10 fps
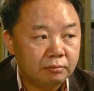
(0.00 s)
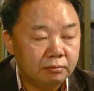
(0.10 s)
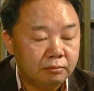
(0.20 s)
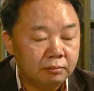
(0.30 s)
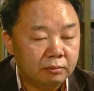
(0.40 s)

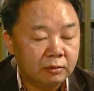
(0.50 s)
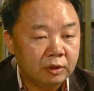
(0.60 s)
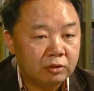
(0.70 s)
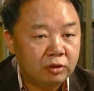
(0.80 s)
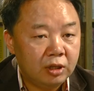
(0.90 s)
음,
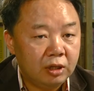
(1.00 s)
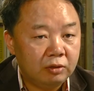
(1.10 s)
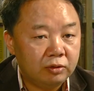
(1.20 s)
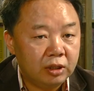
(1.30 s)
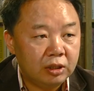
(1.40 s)

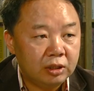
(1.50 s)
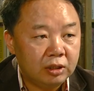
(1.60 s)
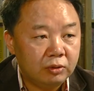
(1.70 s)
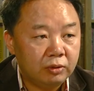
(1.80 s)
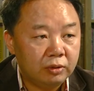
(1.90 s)
수나라 군대는
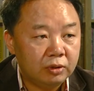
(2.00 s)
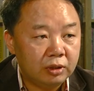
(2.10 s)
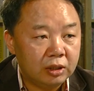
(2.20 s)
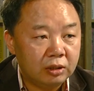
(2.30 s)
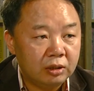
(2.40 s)
이
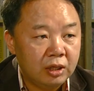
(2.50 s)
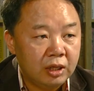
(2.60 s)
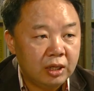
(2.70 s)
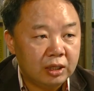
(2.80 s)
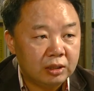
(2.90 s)
요동성에서
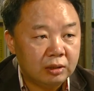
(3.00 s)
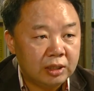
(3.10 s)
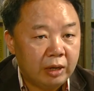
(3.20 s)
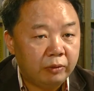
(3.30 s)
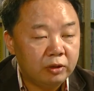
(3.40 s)
약
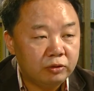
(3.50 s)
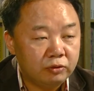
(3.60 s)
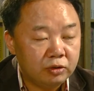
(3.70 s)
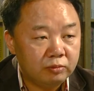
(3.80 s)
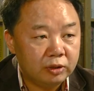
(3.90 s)
4월
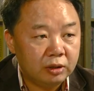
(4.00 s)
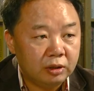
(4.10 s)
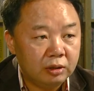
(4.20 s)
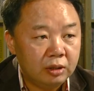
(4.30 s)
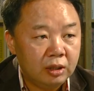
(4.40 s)

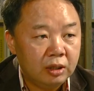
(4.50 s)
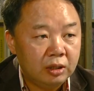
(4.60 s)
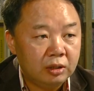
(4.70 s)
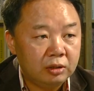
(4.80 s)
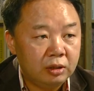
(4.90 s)
중순부터
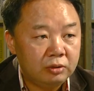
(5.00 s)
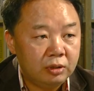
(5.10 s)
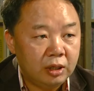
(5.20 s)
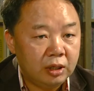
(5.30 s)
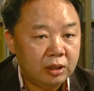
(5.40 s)
어,
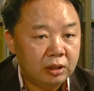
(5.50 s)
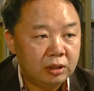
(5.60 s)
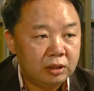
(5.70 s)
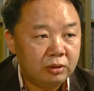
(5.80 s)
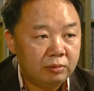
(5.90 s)
철수하게
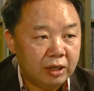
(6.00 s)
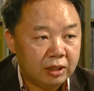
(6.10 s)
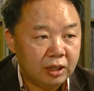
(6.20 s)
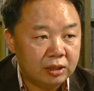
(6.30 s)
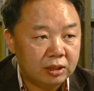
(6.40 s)
되는 7월
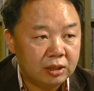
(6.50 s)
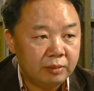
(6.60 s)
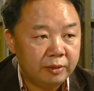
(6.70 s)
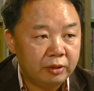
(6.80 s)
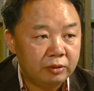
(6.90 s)
말까지
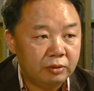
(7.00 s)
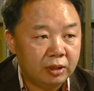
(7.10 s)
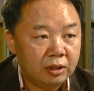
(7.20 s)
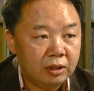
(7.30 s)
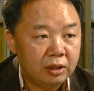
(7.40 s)
3개월
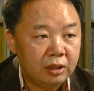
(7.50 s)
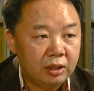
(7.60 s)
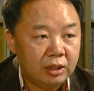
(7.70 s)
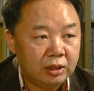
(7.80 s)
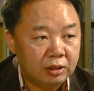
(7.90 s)
동안
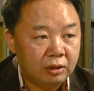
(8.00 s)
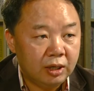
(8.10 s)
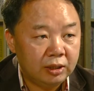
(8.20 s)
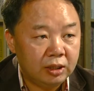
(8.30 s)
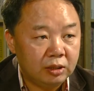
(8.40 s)
이 성
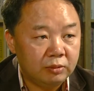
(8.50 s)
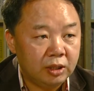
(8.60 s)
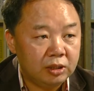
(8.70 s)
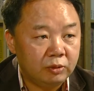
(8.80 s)
하나를 점령하지